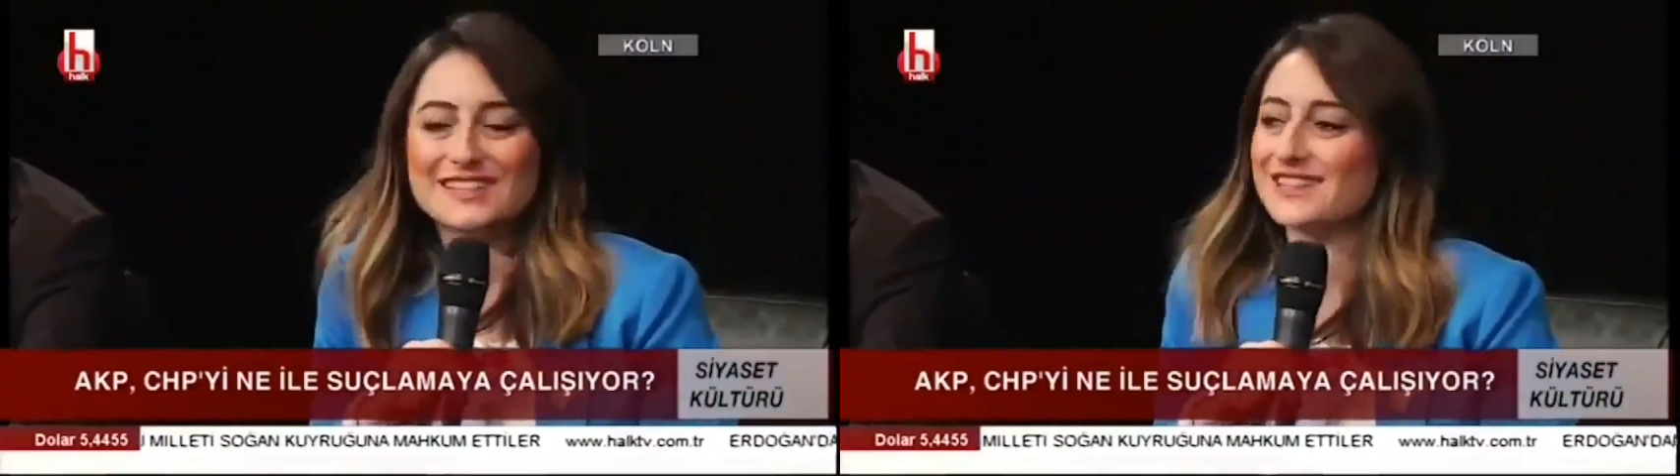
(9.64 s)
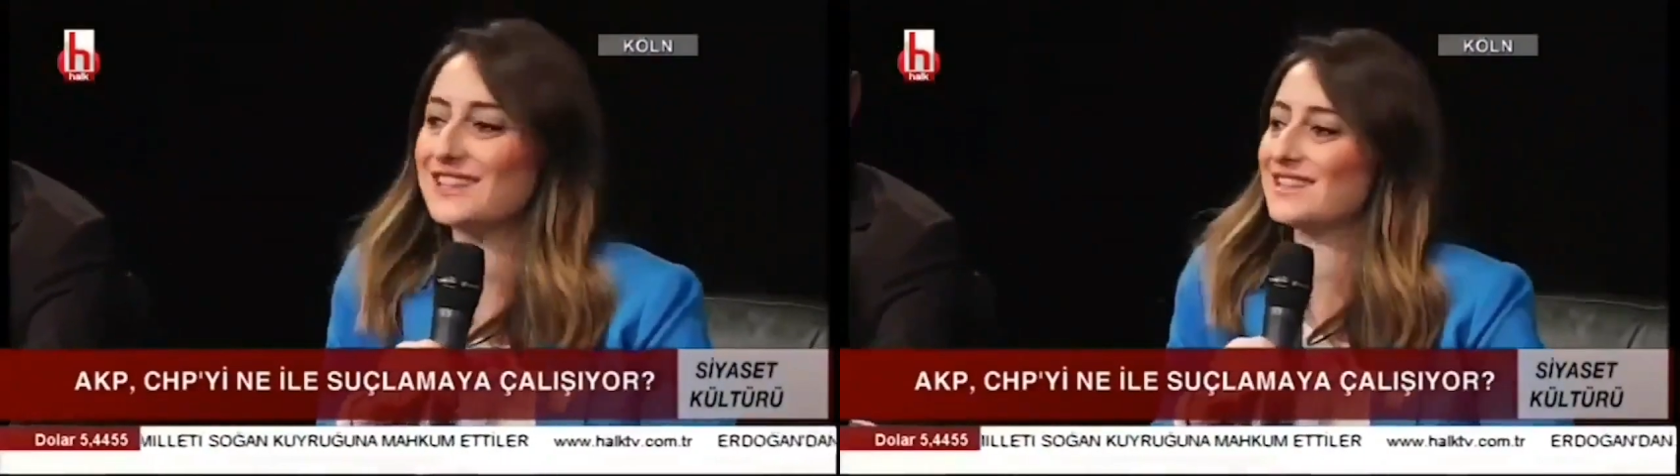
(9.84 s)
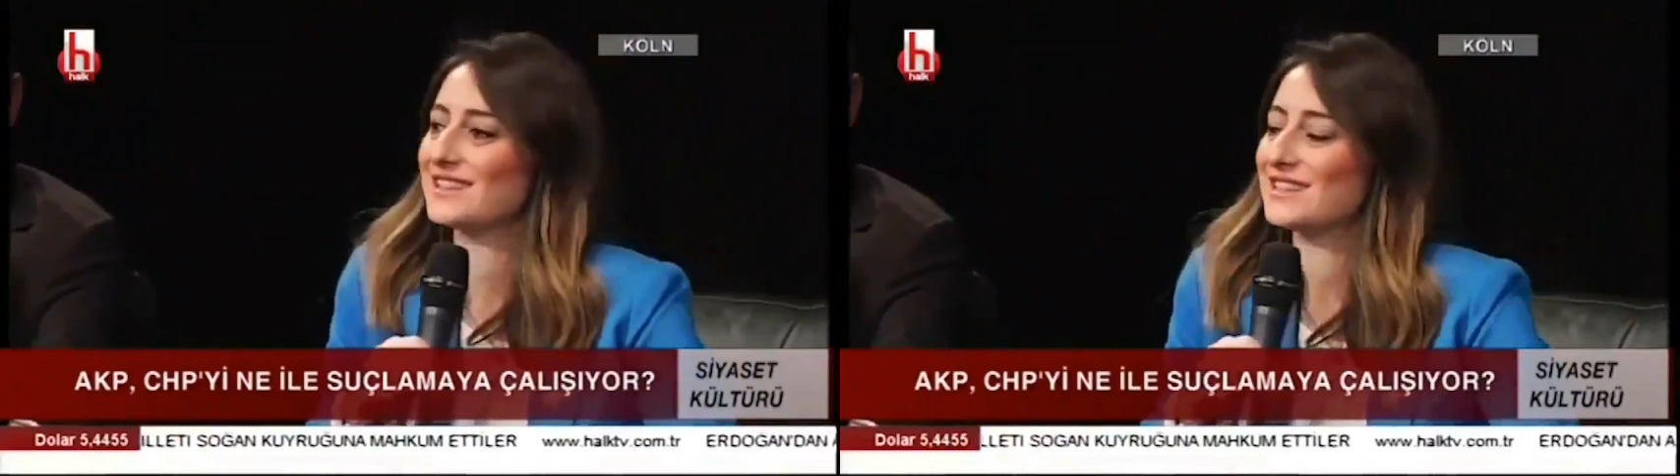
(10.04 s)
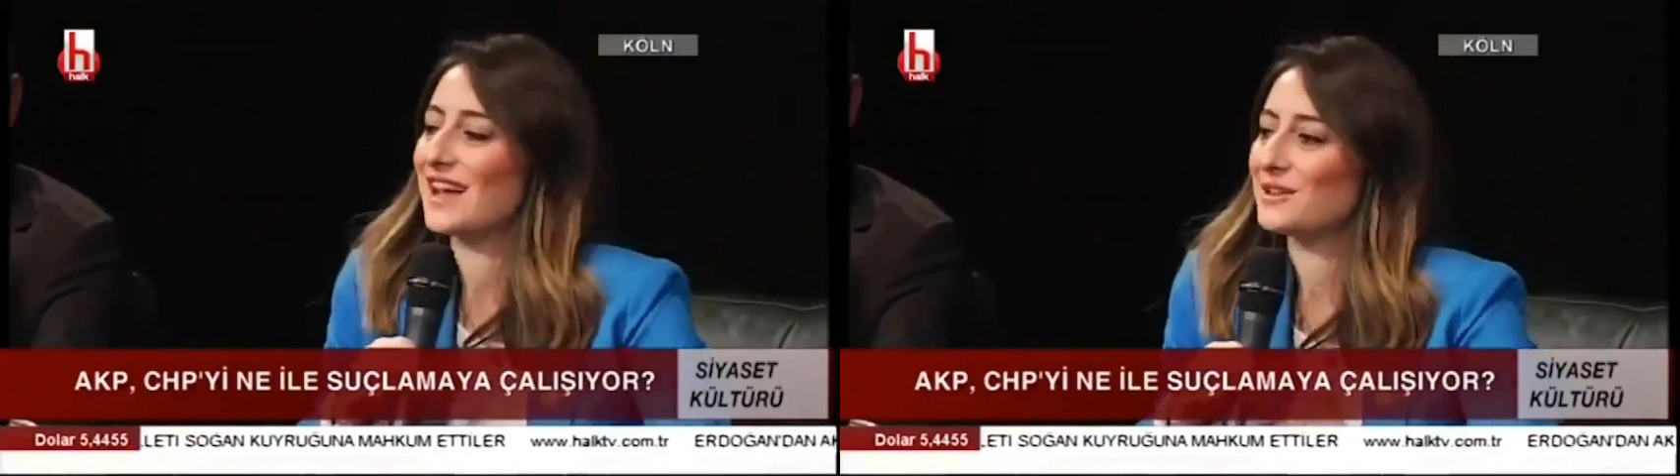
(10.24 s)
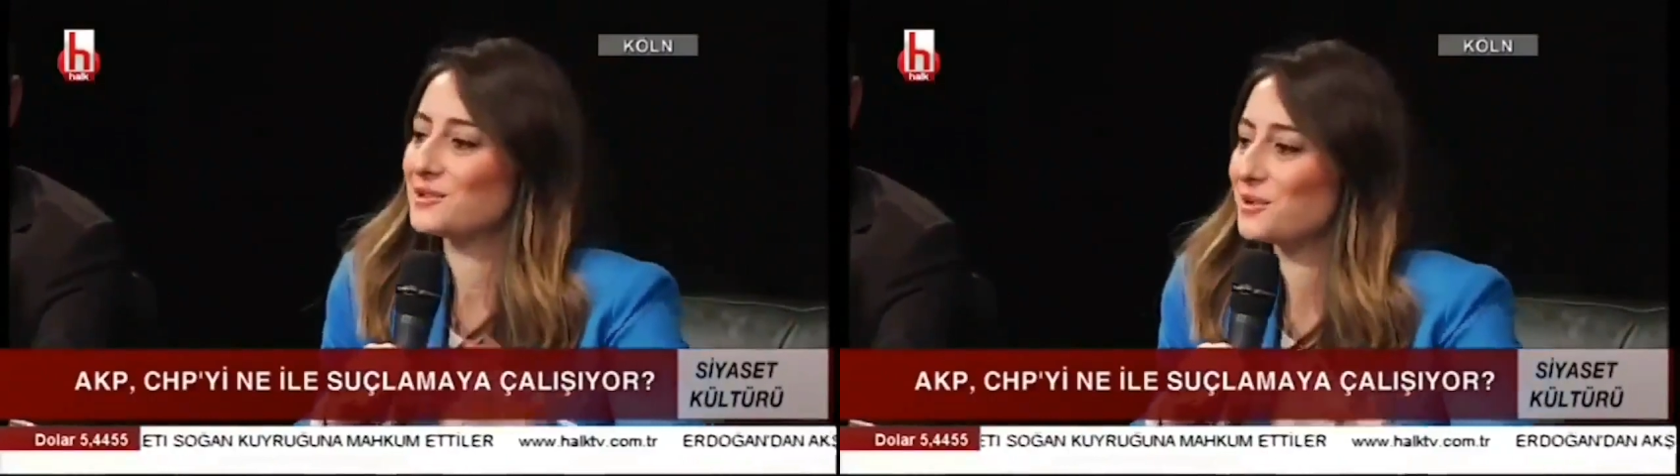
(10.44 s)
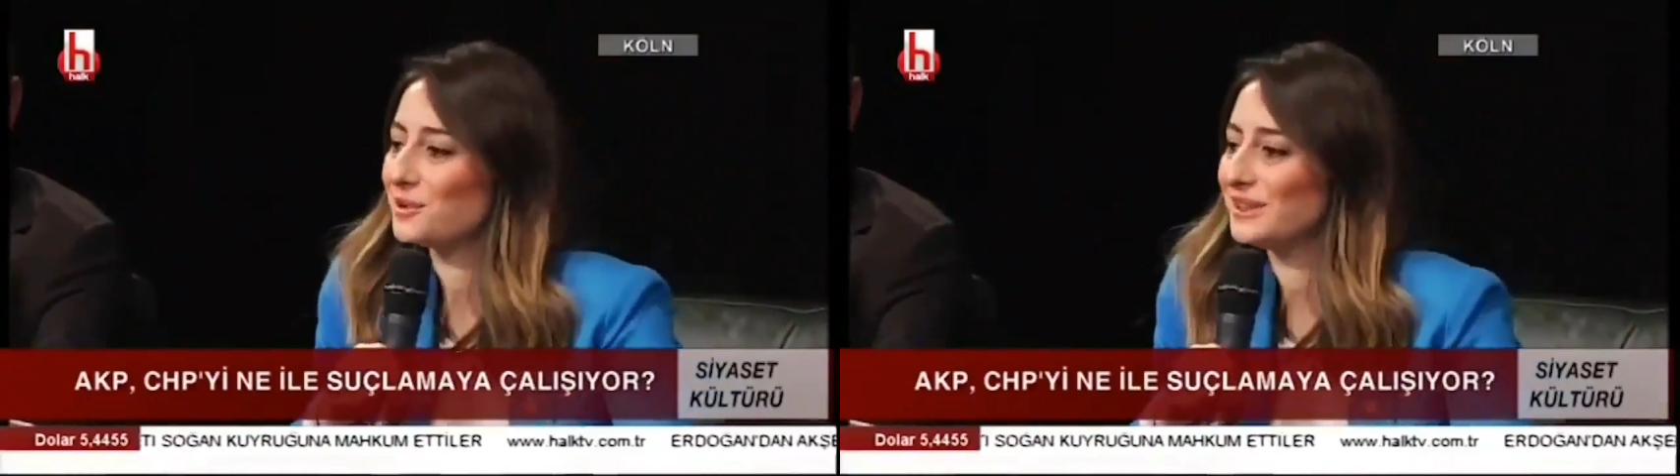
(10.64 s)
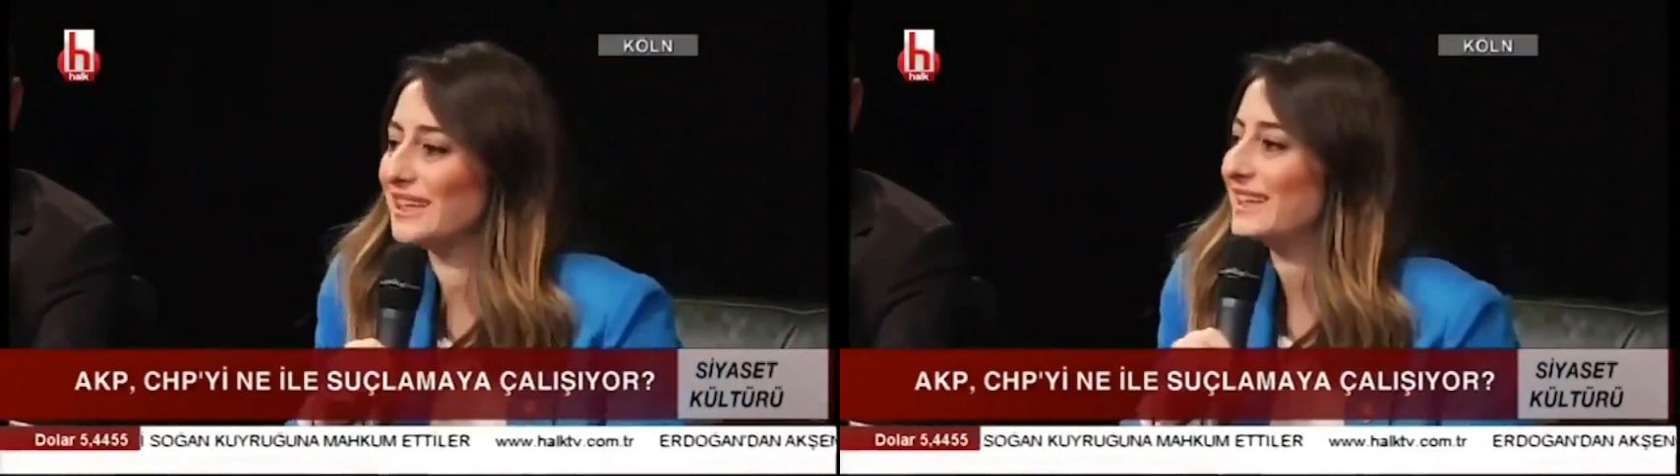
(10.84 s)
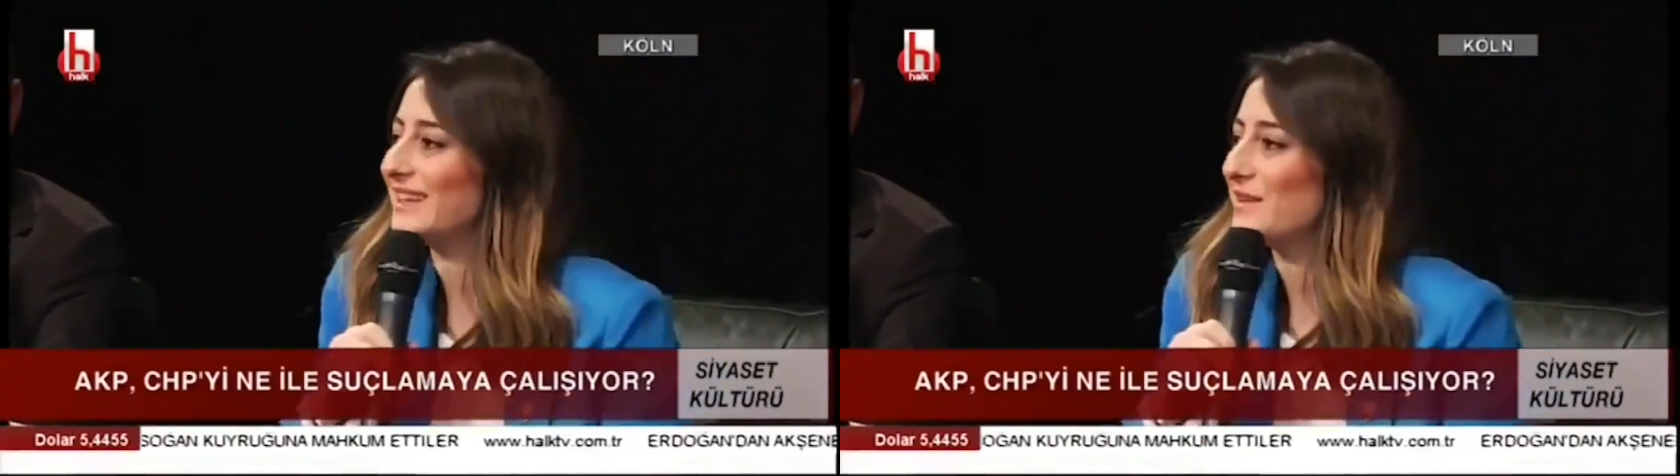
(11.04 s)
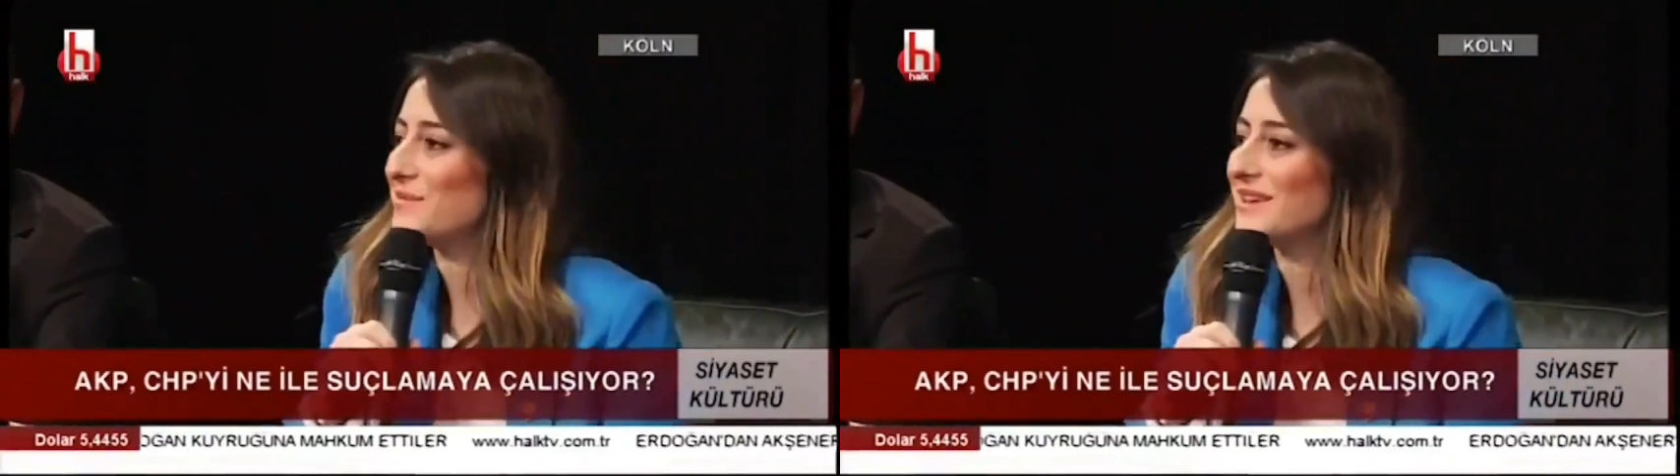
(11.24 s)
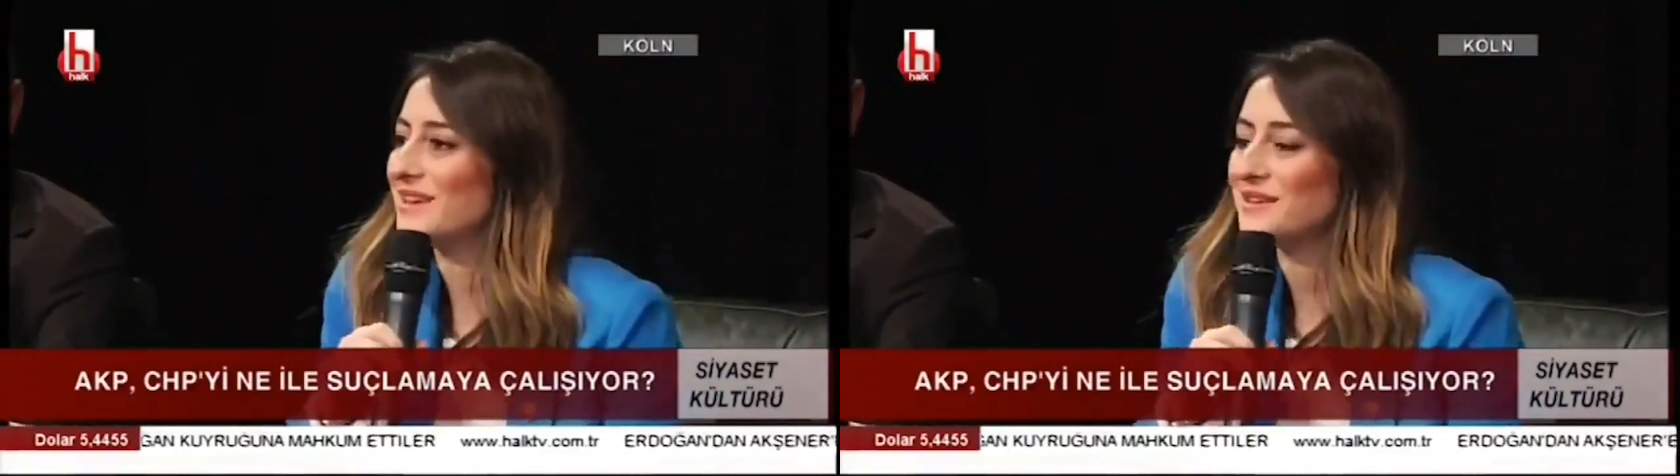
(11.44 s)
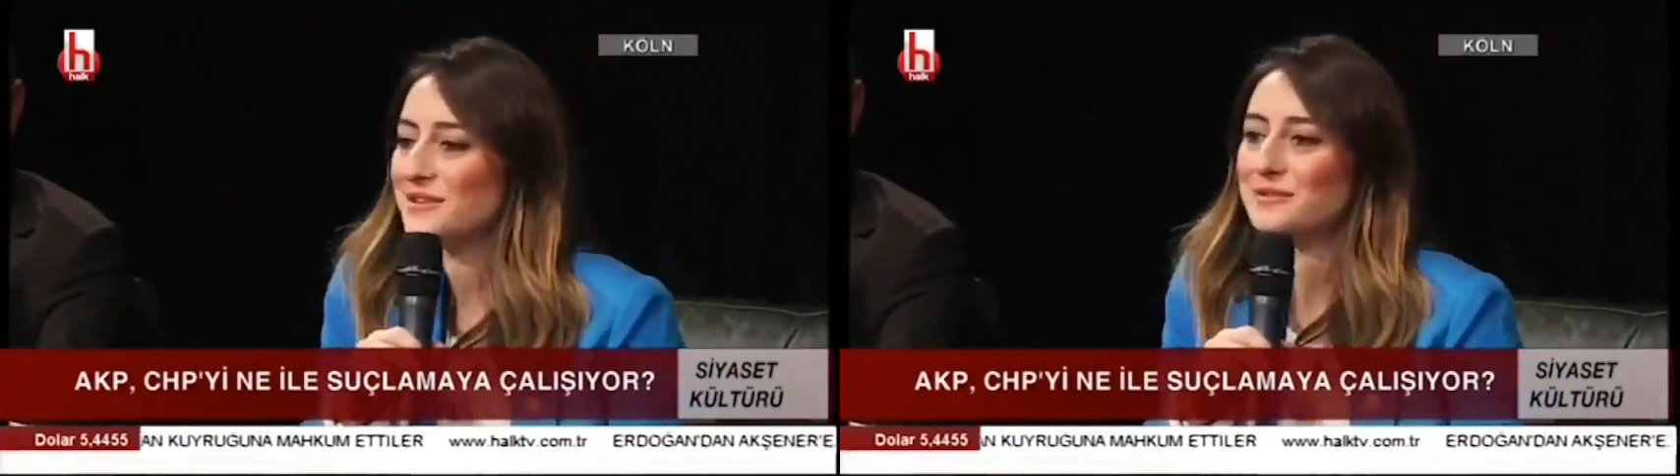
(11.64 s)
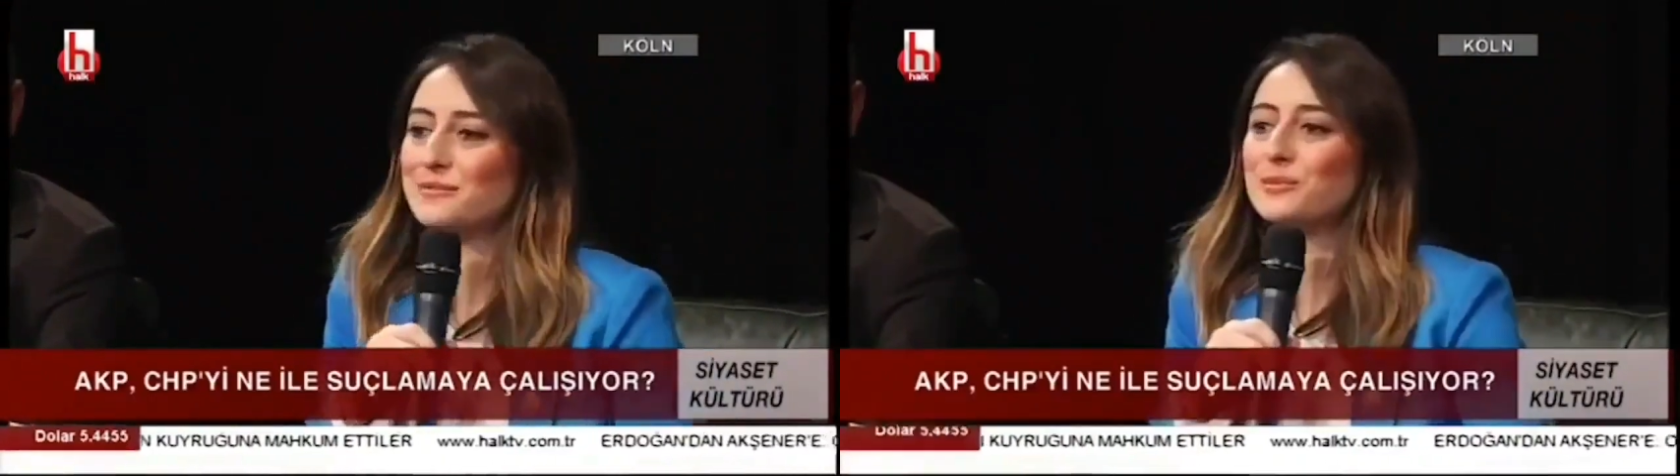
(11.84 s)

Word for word: ilişkisi, sağ-sol ikilemi,